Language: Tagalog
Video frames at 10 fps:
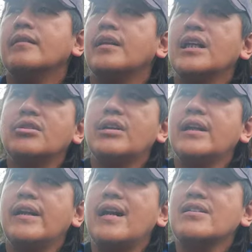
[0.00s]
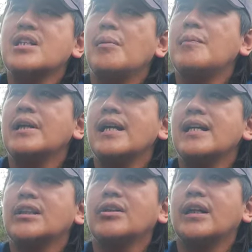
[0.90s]
Dagiti kinadakas nga
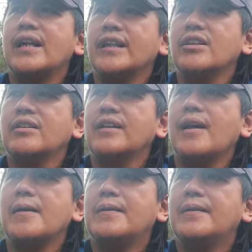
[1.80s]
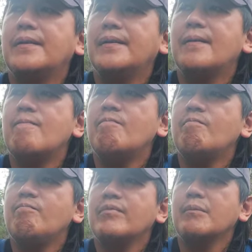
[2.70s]
mangyari iti kada tayo tata.
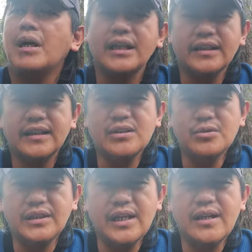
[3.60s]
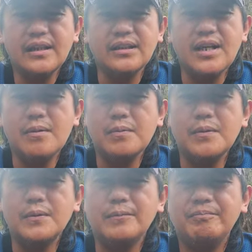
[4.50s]
Makita tayo iti anak ti
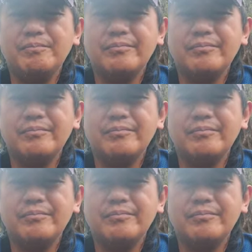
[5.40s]
Apo.